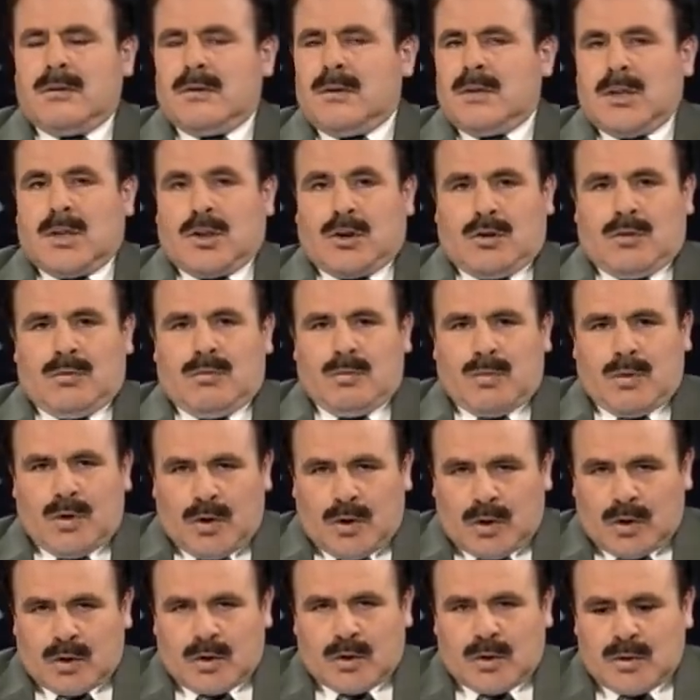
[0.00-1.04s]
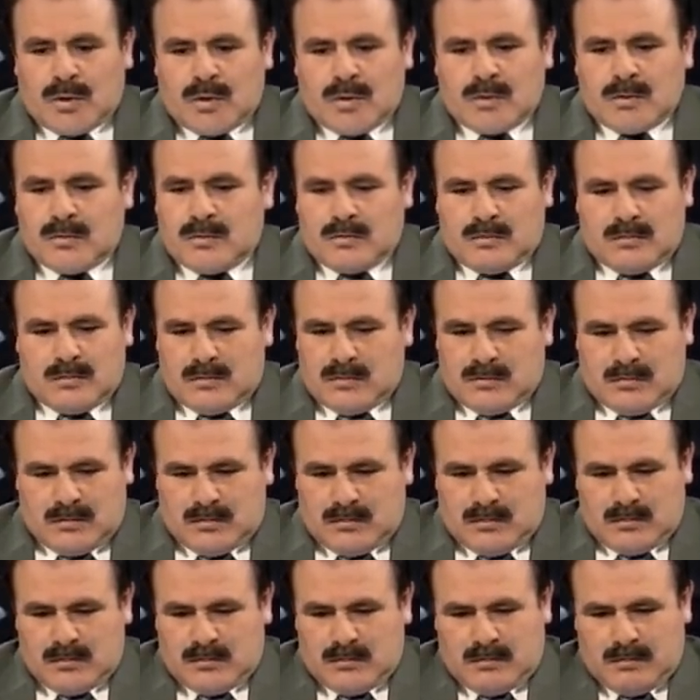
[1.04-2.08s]
y convoco,
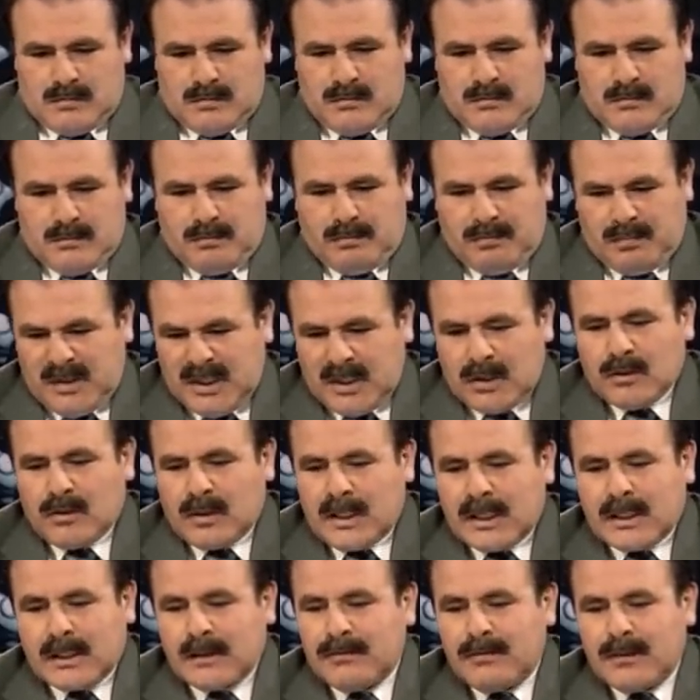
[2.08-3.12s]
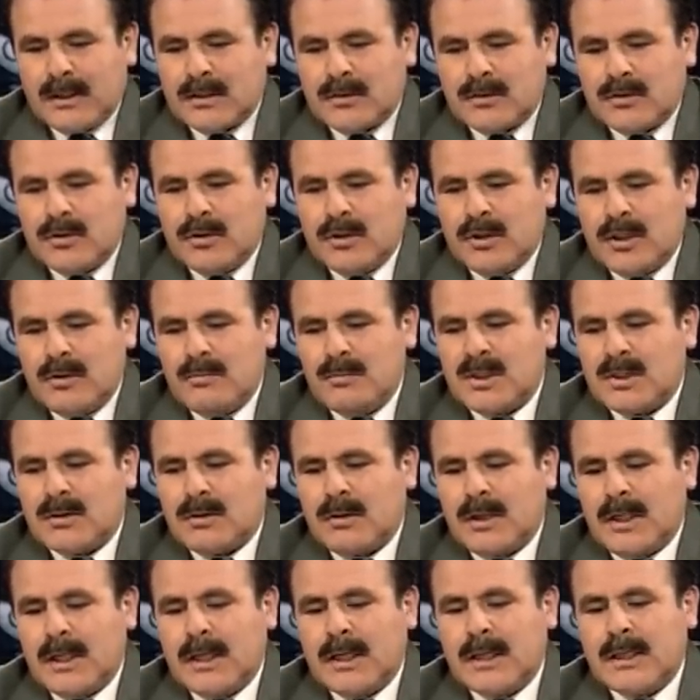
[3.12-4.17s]
pido la reflexión de mis
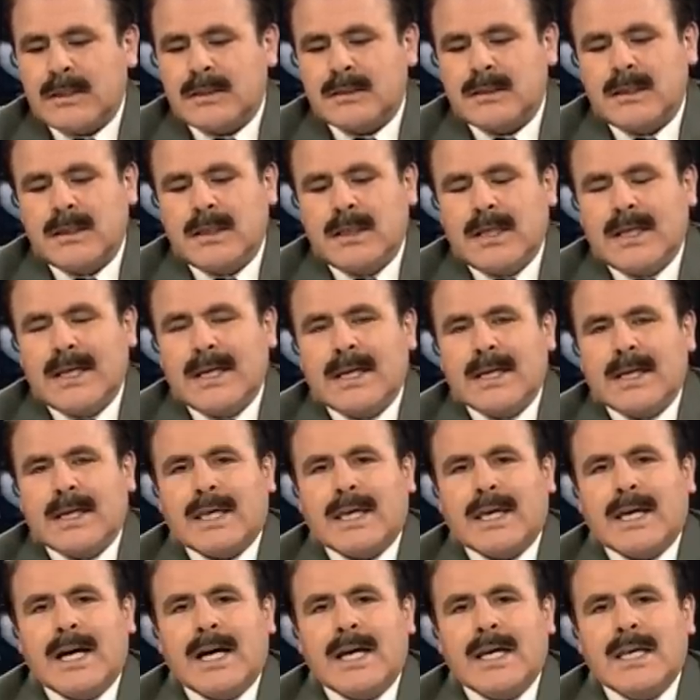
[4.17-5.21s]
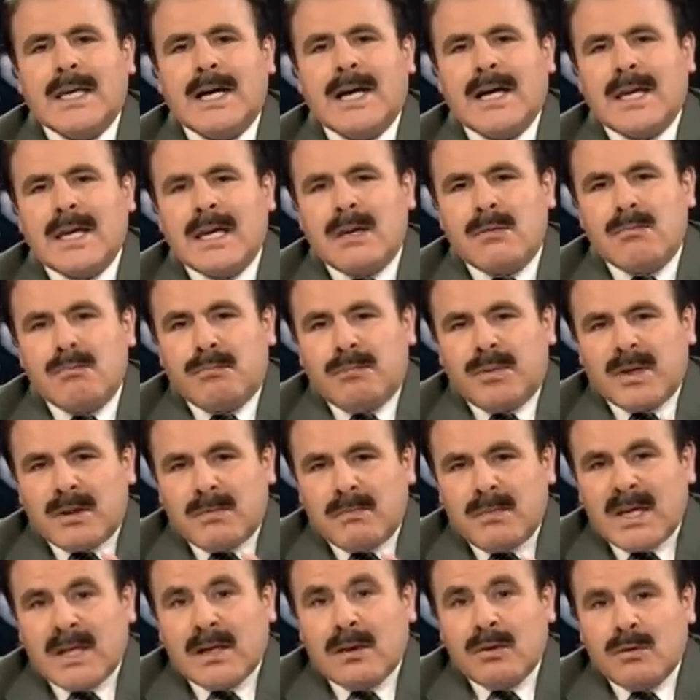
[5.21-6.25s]
colegas, que haya en
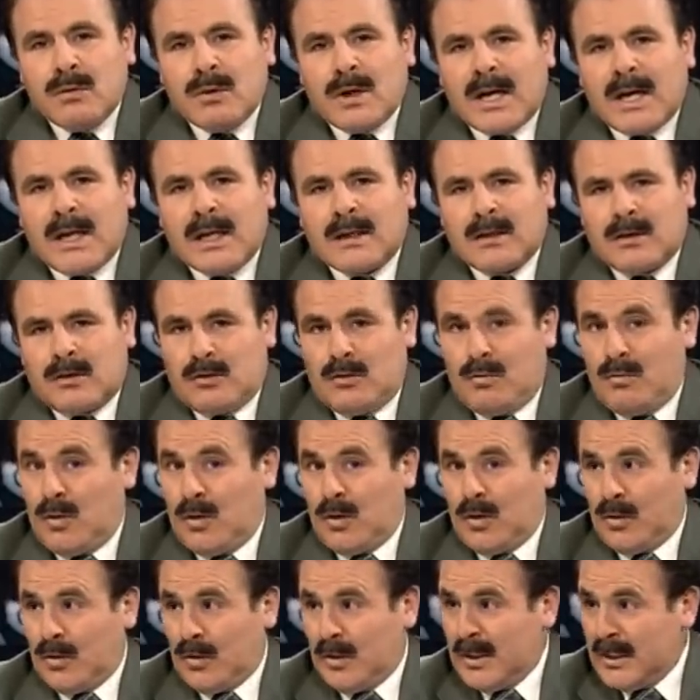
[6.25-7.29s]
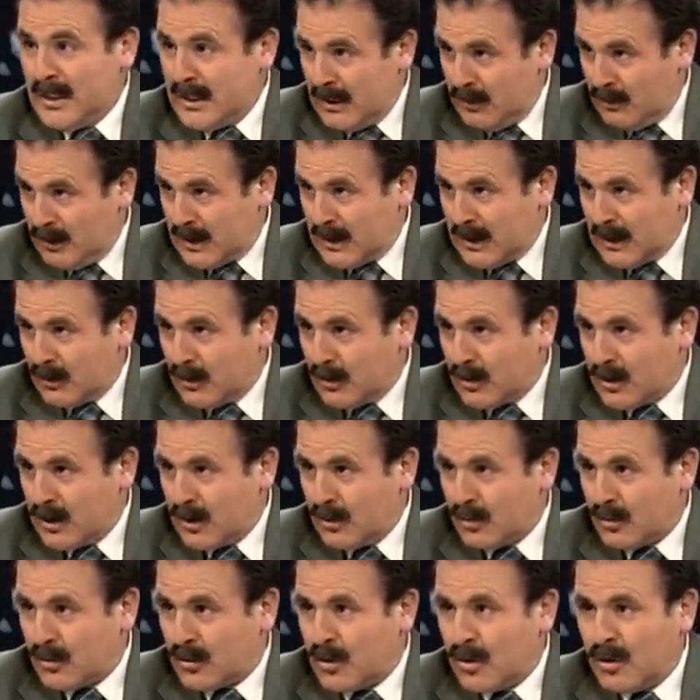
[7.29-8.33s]
primer lugar, como lo dice nuestra
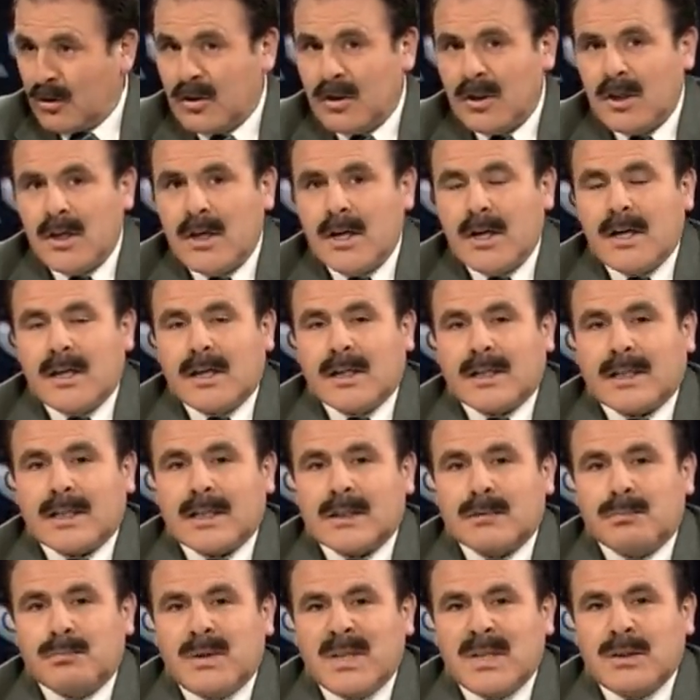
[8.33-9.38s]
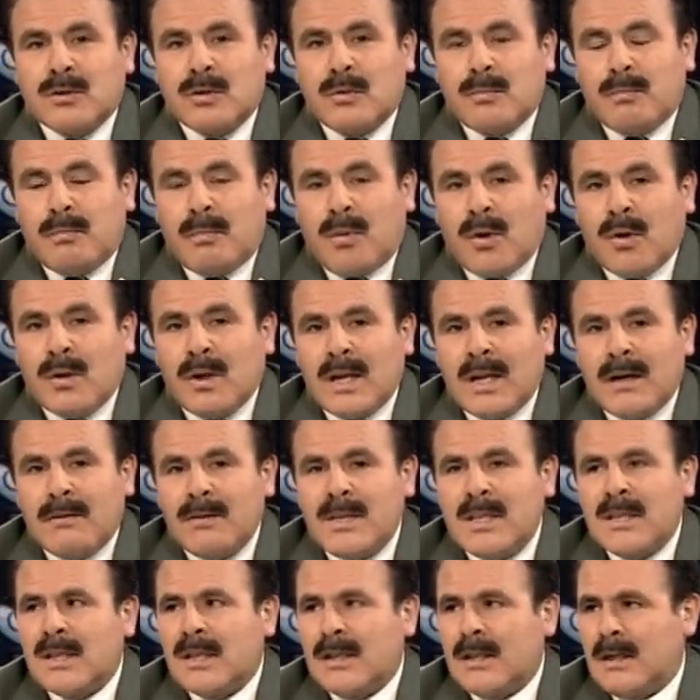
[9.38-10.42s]
Constitución, respeto por la
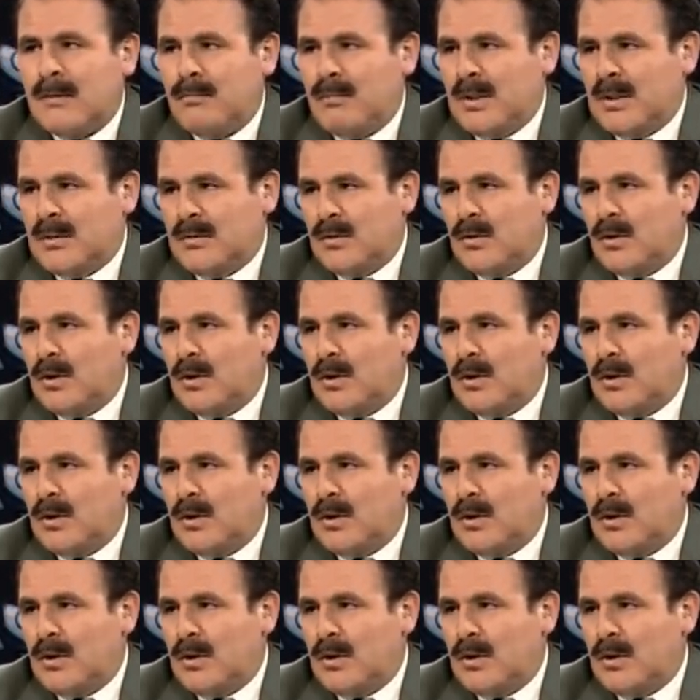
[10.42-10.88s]
vida de la persona.